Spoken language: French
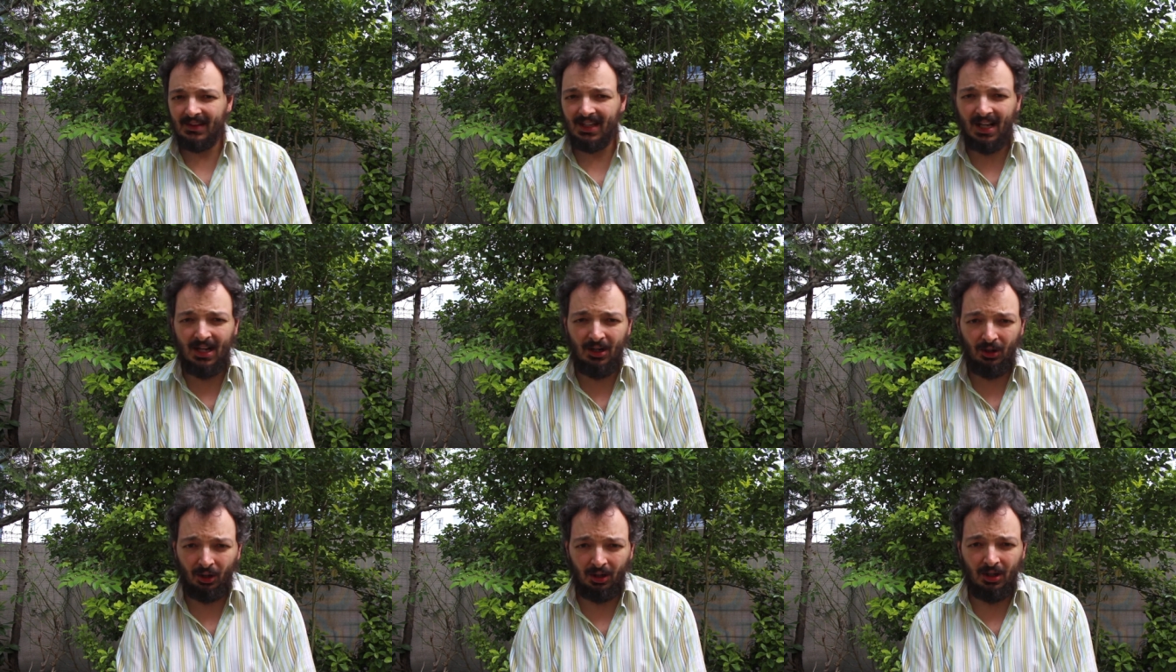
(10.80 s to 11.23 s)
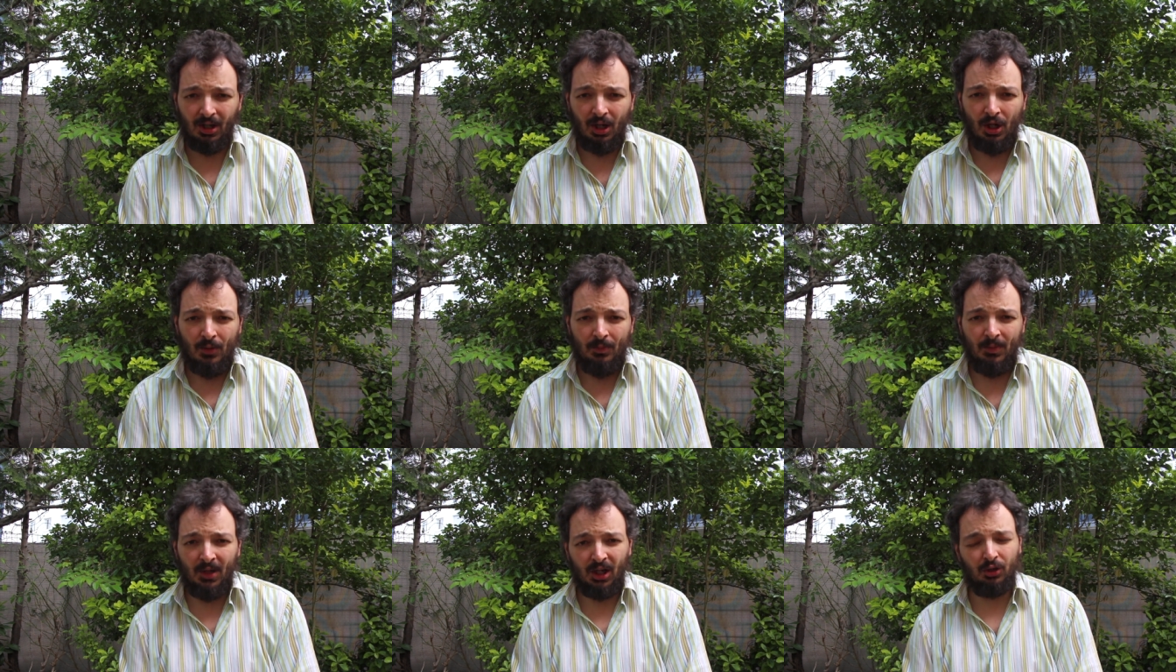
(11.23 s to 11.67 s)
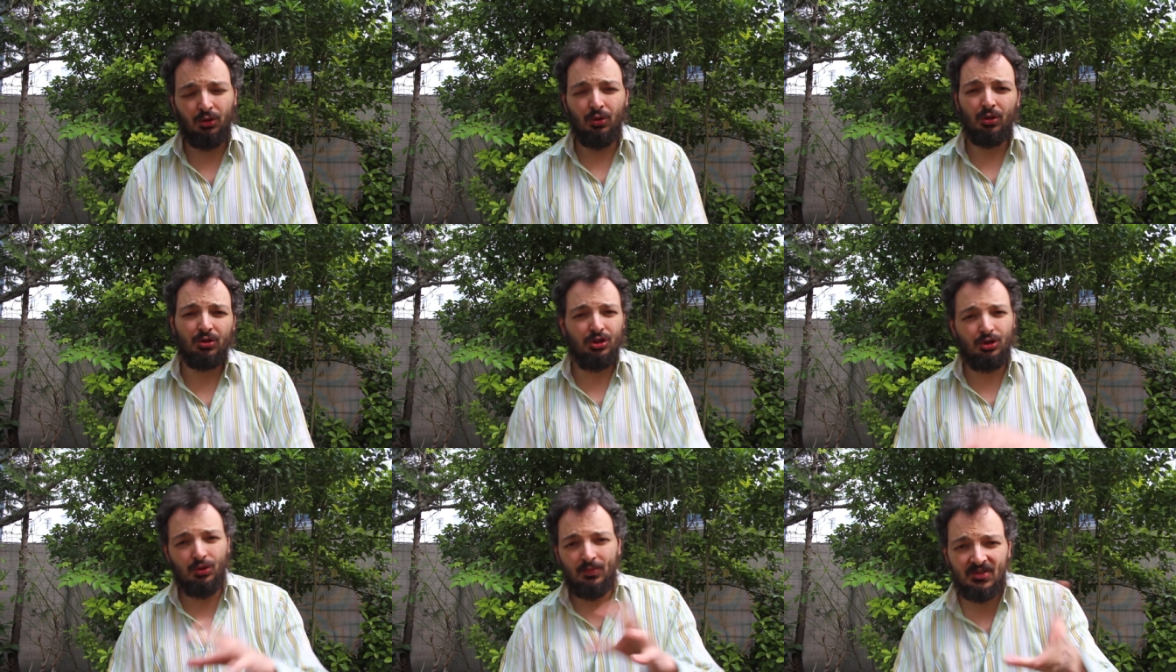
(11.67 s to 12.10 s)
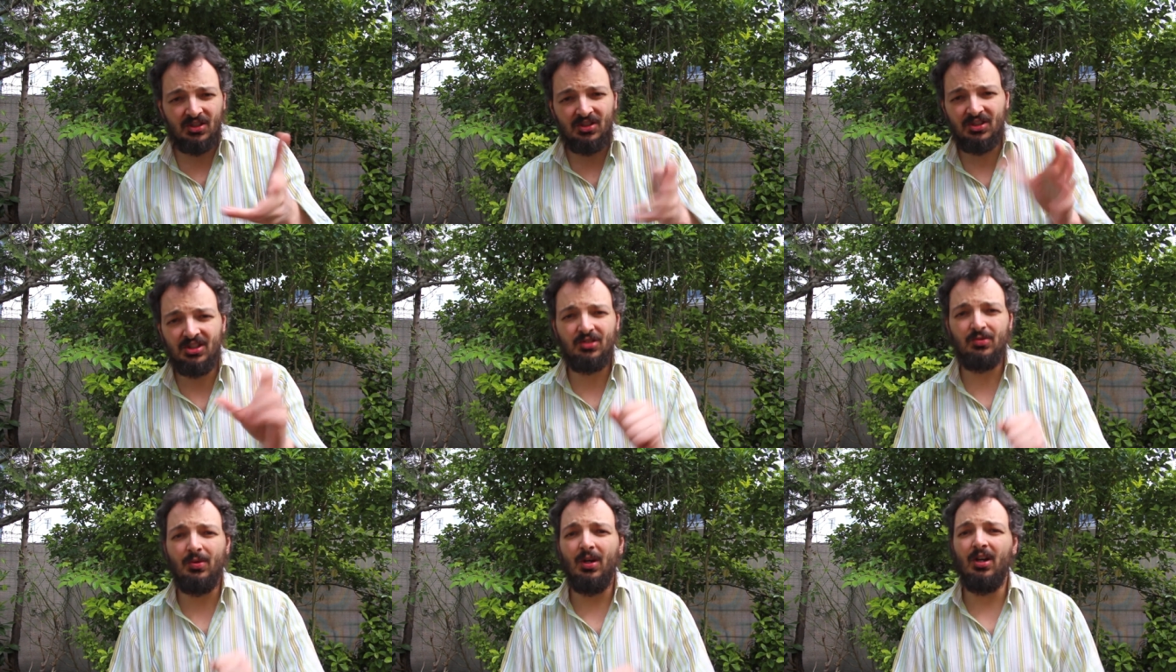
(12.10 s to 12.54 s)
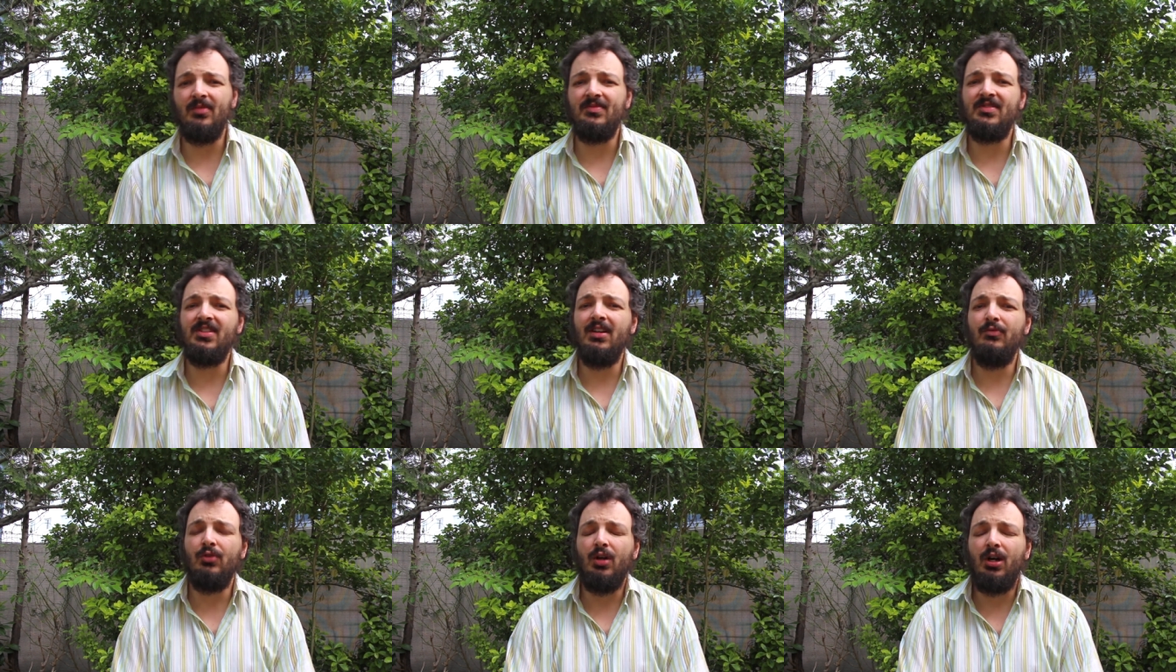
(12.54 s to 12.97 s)
Alors, Mercure, j'ai deux petites histoires comme
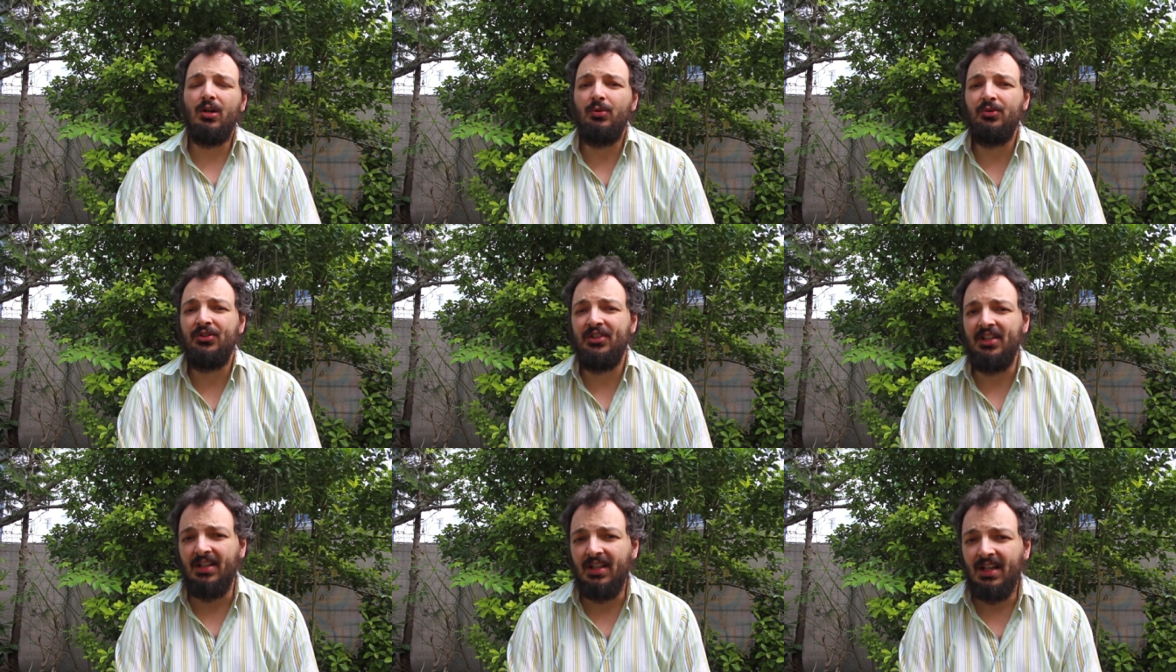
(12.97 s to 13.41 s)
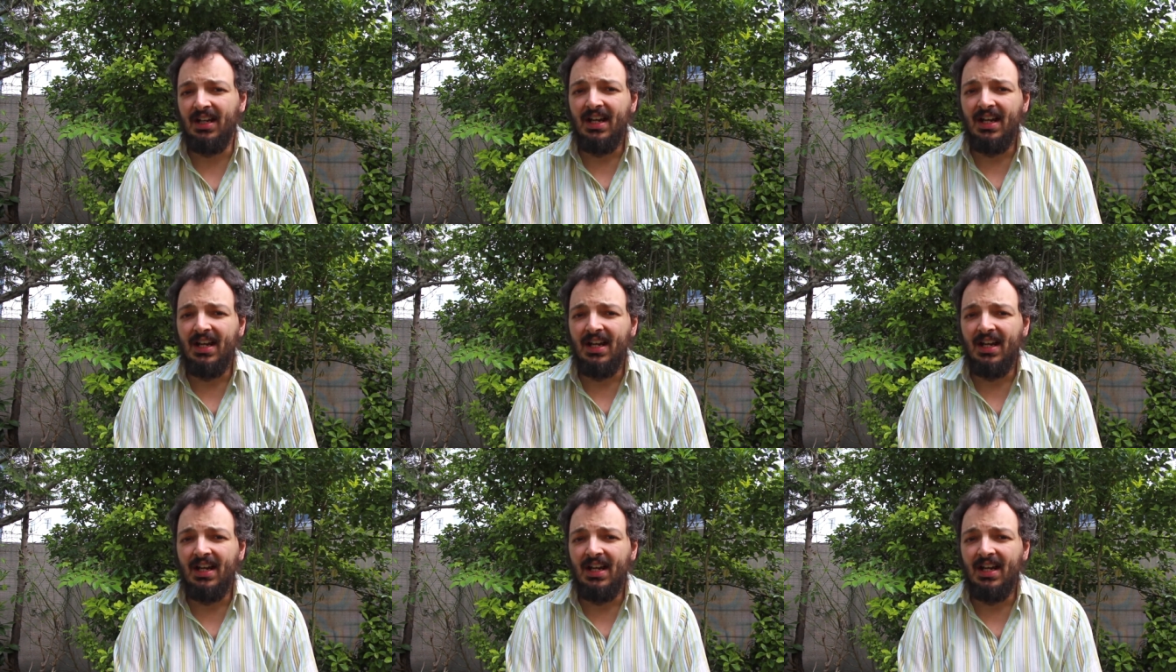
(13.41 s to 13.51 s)
ça à vous raconter.